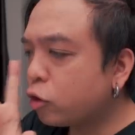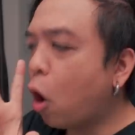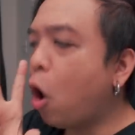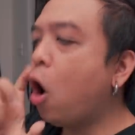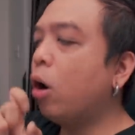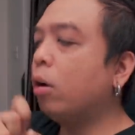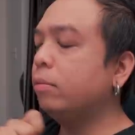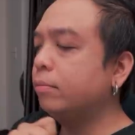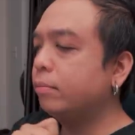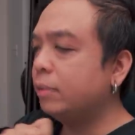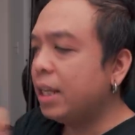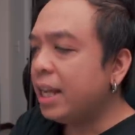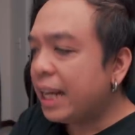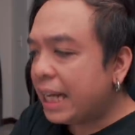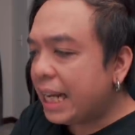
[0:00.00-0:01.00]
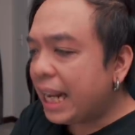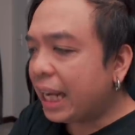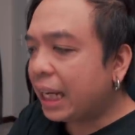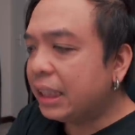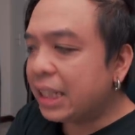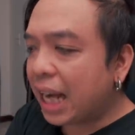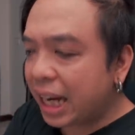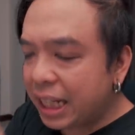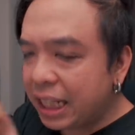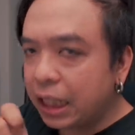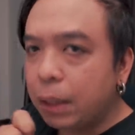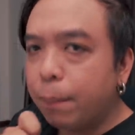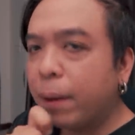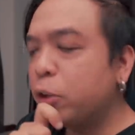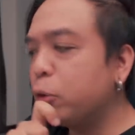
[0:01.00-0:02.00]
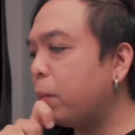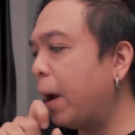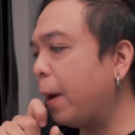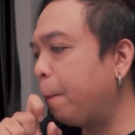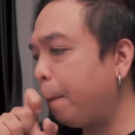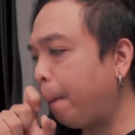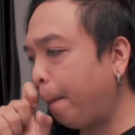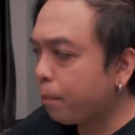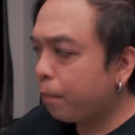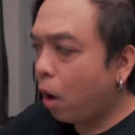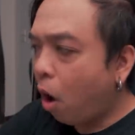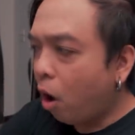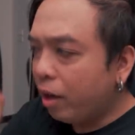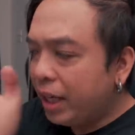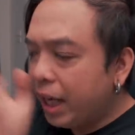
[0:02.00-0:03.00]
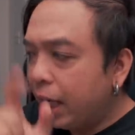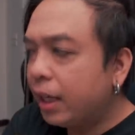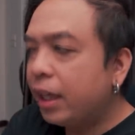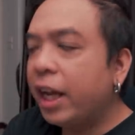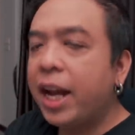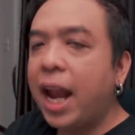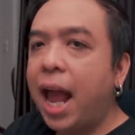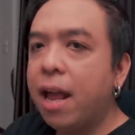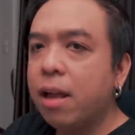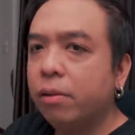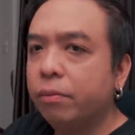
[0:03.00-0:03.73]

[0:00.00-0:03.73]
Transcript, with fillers: สองนี่คืออดีตหรือปัจจุบัน เพราะหนึ่งเลยนะ